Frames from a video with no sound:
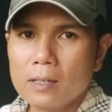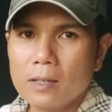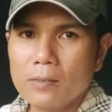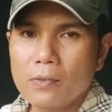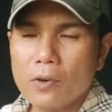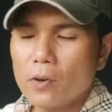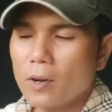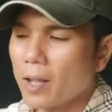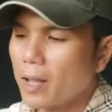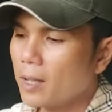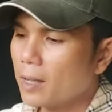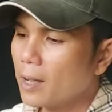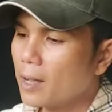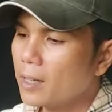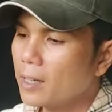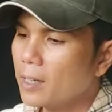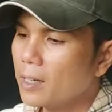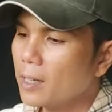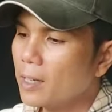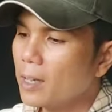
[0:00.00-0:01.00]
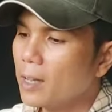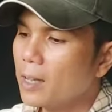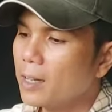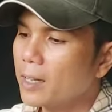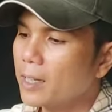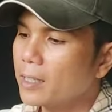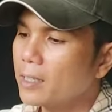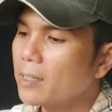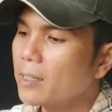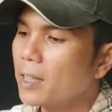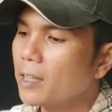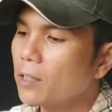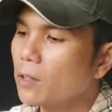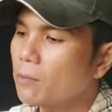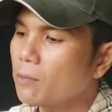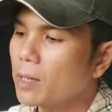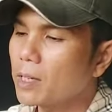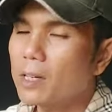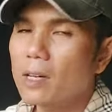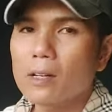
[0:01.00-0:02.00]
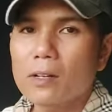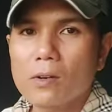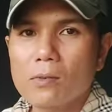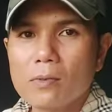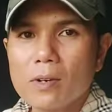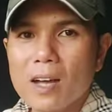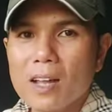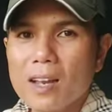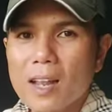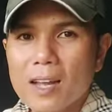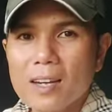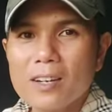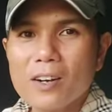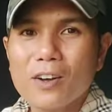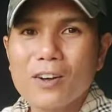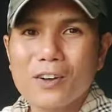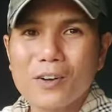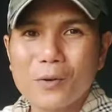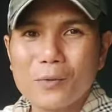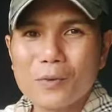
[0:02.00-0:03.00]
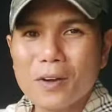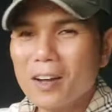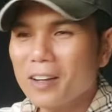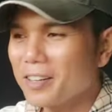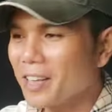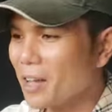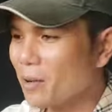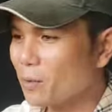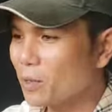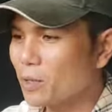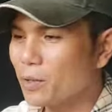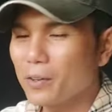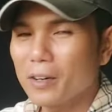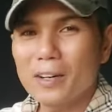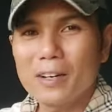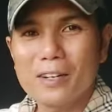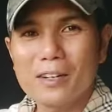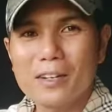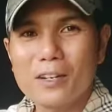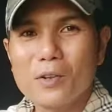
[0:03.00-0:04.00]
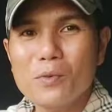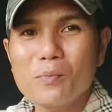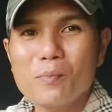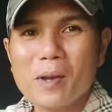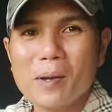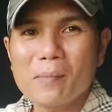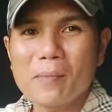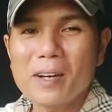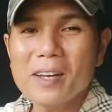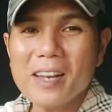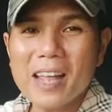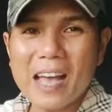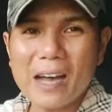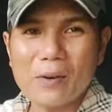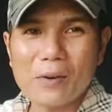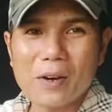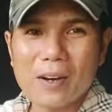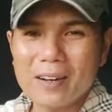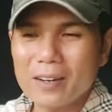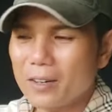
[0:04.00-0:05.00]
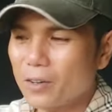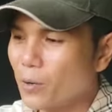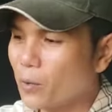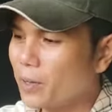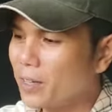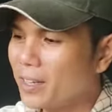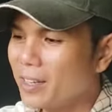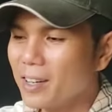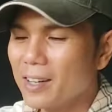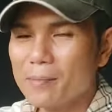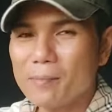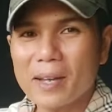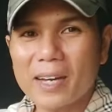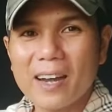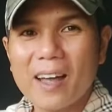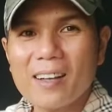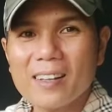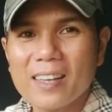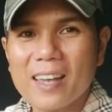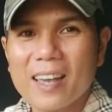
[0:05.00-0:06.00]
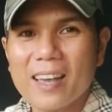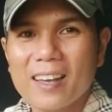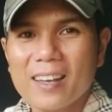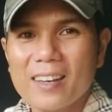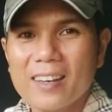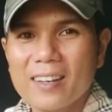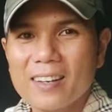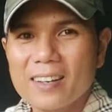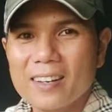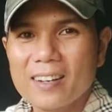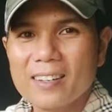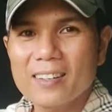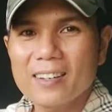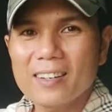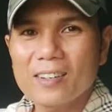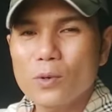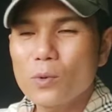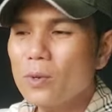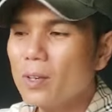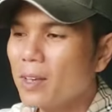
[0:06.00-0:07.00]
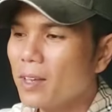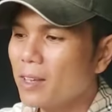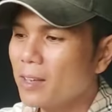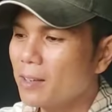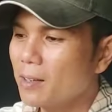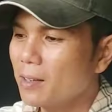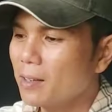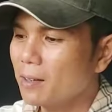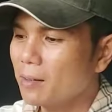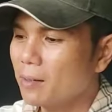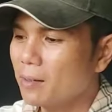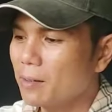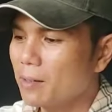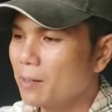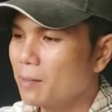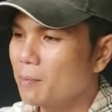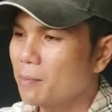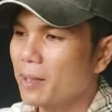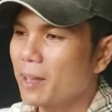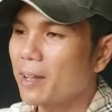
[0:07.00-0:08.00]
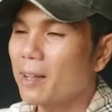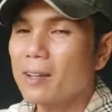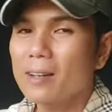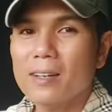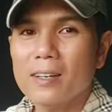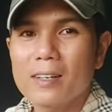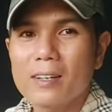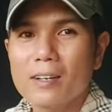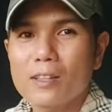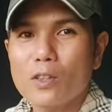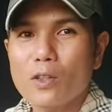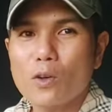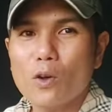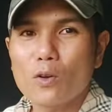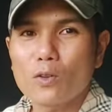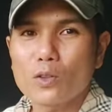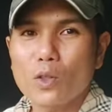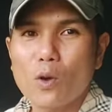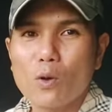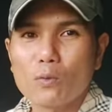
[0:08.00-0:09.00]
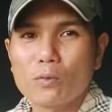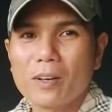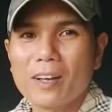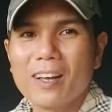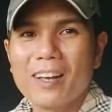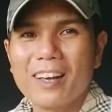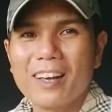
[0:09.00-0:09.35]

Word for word: cái phôi đây có khi ngày trước thanh tùng đi rừng cũng có lái rồi cũng có giao lưu cái lúc mà mới đào khối mặt đất nha ở trên núi à, có khi nó cũng còn tồn